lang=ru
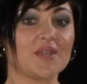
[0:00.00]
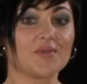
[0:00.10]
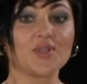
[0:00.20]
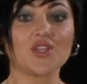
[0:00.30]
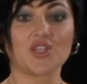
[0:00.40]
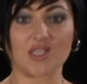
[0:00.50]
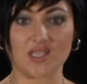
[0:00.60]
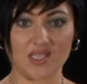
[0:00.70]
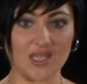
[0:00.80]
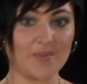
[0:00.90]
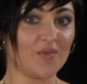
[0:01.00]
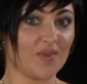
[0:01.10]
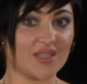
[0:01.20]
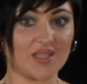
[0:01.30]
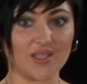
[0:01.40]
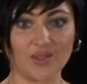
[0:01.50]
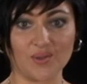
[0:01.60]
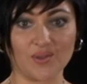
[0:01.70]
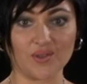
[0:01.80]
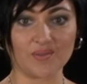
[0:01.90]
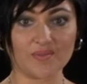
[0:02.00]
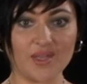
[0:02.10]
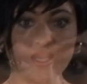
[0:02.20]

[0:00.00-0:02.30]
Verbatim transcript: переводы через систему Western Union?